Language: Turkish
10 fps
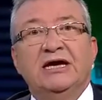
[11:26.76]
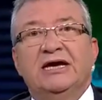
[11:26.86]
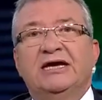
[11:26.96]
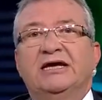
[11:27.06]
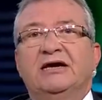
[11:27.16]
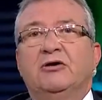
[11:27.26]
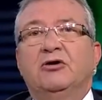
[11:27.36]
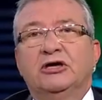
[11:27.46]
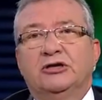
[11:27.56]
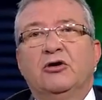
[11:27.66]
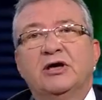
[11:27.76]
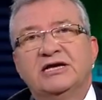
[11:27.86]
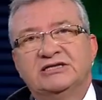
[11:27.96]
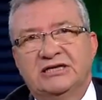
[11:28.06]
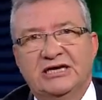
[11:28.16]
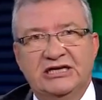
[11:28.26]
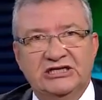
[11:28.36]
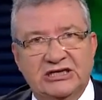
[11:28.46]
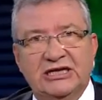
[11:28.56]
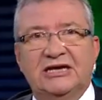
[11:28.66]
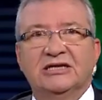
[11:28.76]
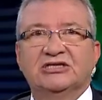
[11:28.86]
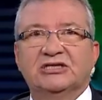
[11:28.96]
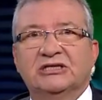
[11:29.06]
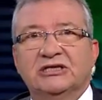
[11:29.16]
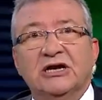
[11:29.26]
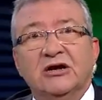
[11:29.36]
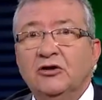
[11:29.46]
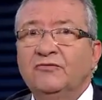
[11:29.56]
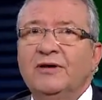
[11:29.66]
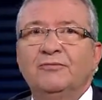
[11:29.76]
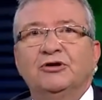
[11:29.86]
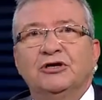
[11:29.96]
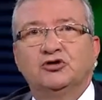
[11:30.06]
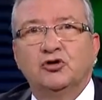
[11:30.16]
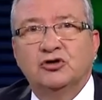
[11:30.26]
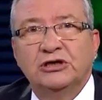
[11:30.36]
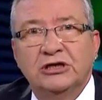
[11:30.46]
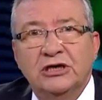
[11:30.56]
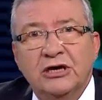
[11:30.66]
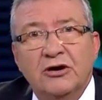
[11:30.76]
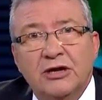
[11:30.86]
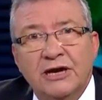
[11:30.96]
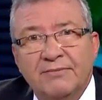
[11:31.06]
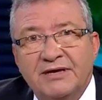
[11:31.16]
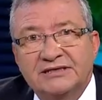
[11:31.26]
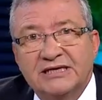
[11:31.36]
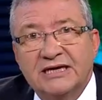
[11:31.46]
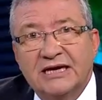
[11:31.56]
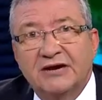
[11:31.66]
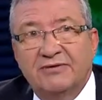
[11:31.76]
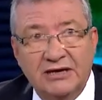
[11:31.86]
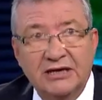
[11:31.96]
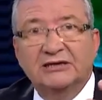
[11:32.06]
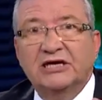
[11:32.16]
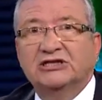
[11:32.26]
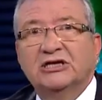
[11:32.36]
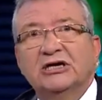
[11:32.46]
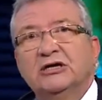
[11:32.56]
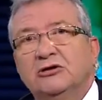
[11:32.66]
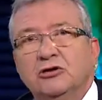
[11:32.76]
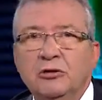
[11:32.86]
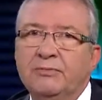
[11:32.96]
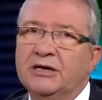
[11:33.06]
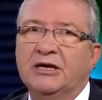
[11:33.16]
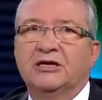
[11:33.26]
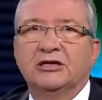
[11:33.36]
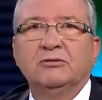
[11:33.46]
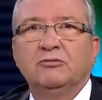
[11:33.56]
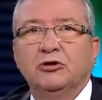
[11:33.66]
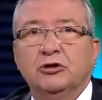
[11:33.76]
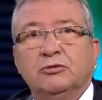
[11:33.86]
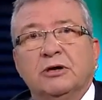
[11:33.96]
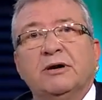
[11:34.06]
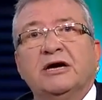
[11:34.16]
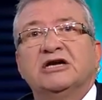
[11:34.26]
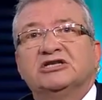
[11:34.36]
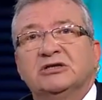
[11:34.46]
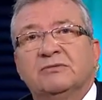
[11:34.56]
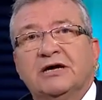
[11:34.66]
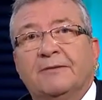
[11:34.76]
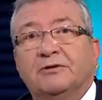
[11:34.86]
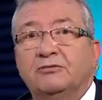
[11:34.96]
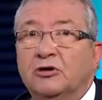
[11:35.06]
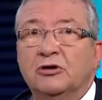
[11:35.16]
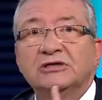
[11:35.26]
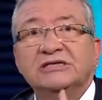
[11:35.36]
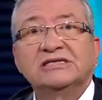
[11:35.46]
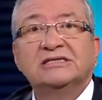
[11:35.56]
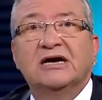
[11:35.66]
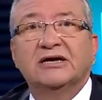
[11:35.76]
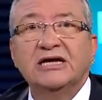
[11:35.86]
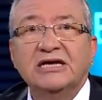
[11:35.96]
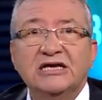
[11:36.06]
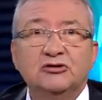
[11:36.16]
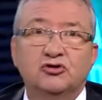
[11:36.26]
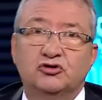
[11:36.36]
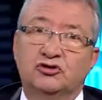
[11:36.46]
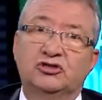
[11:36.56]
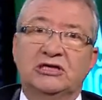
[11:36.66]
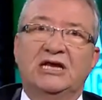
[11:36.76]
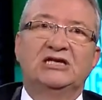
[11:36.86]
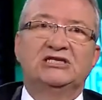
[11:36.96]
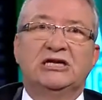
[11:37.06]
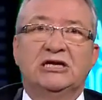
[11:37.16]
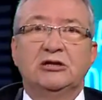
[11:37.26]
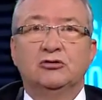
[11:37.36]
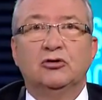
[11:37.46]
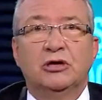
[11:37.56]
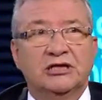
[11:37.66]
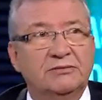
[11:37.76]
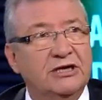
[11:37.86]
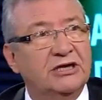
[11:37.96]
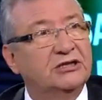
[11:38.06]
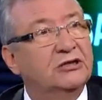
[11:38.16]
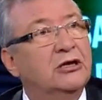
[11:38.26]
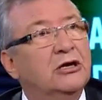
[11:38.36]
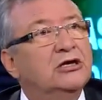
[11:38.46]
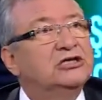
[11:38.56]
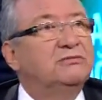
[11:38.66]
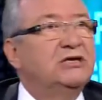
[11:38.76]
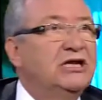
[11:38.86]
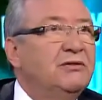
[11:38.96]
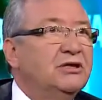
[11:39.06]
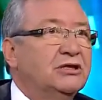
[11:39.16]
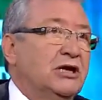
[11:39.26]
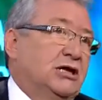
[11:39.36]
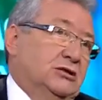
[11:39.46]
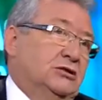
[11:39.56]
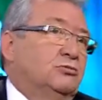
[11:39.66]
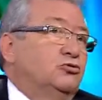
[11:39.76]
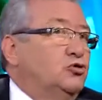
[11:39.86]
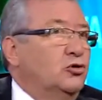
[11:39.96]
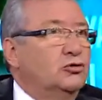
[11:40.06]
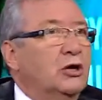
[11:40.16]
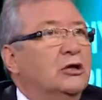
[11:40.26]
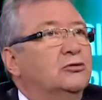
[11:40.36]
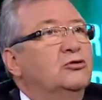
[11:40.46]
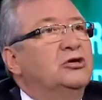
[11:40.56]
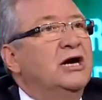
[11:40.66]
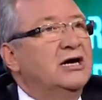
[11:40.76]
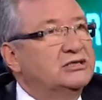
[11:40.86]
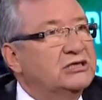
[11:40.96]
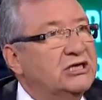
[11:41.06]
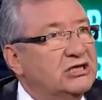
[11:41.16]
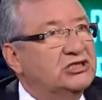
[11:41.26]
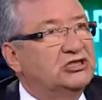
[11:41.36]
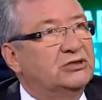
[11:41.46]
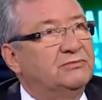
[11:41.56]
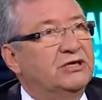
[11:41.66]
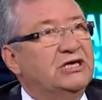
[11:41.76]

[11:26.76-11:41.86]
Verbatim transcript: E, orada öğrenciyle ilişkiler nasıldır? Lütfen bunları çok iyi öğrenmenizde yarar var. Taşkaya ne diyor? Ben aradığımı buldum diyor ama araştırma yaptım diyor. Siz de arayın ki çocuğunuzun geleceğiyle ilgili doğru adımlar atın. Şimdi yeni bir trend. Bu çok doğal. Dünya insanı yetiştirmek.